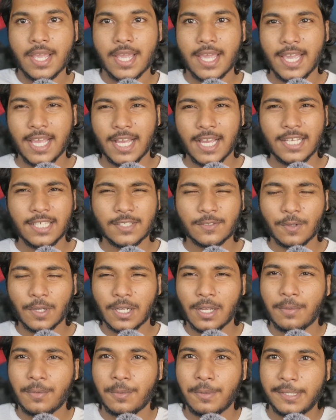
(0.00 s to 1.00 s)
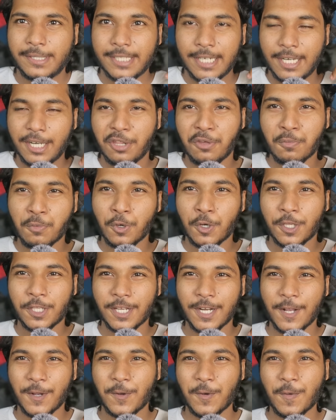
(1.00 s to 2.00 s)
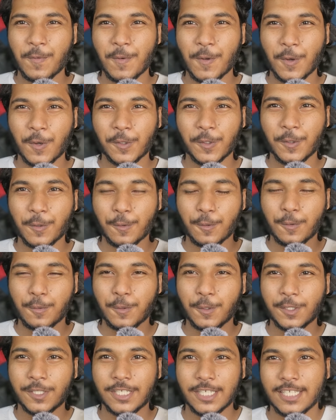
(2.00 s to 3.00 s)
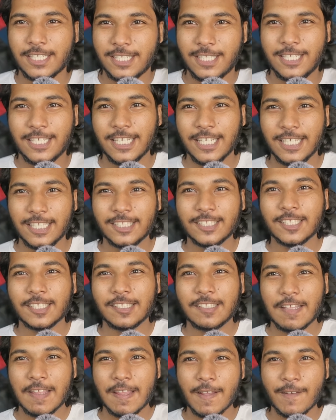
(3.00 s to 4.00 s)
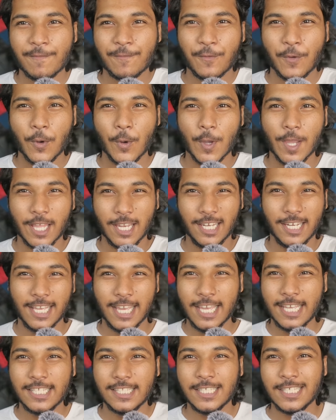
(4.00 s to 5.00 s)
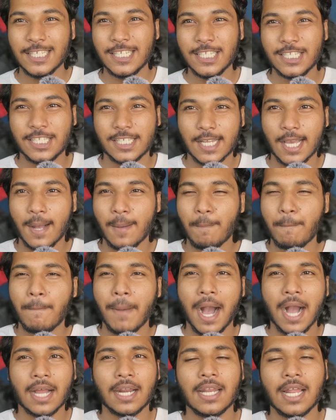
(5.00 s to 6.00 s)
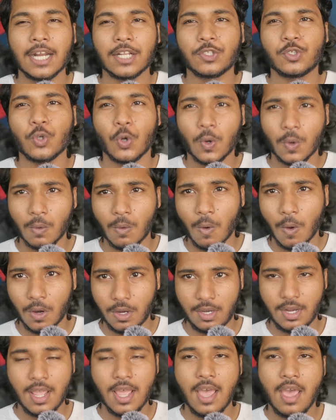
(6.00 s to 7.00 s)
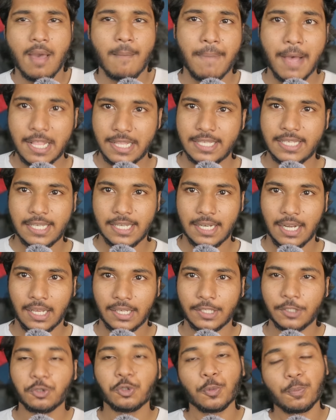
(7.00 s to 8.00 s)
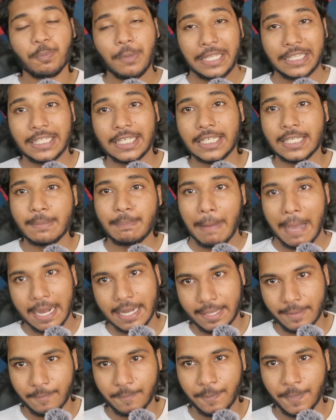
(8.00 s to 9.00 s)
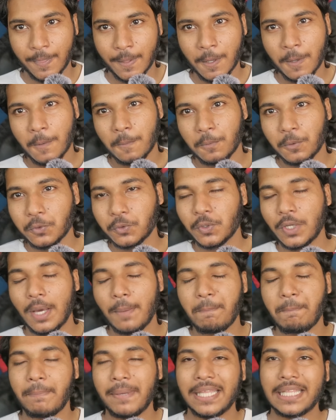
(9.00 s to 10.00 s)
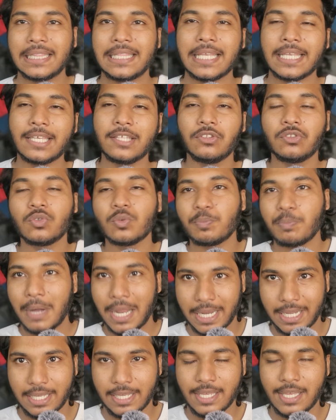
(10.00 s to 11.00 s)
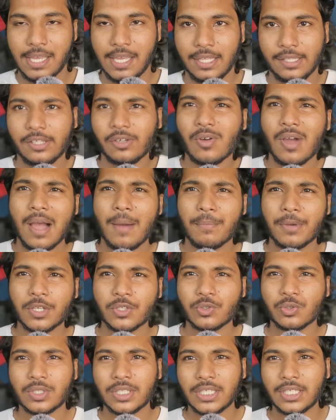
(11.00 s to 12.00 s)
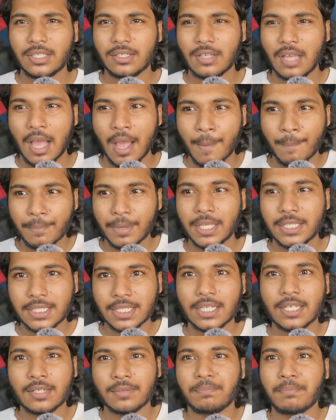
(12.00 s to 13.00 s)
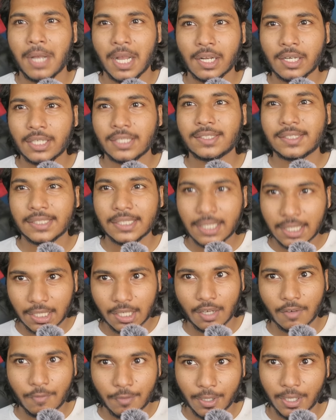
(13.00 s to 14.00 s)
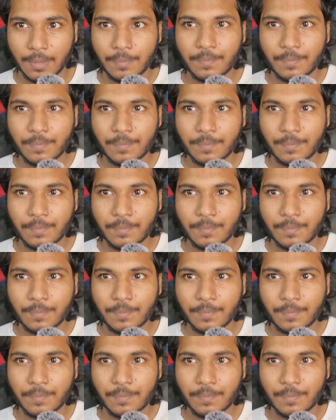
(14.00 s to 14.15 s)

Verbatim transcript: হে গাইজ ওয়েলকাম টু মাই চ্যানেল আমি মহারাজার এখন আমরা কথা বলবো হচ্ছে জিৎ দেব কোয়েল এই জিনিসটা বাংলার জনগণ পাচ্ছে না কিন্তু পেতে কি পারে বন্ধুরা পেতে কিন্তু পারে দেখো আমরা যদি আমরা যারা বাংলা সিনে লভ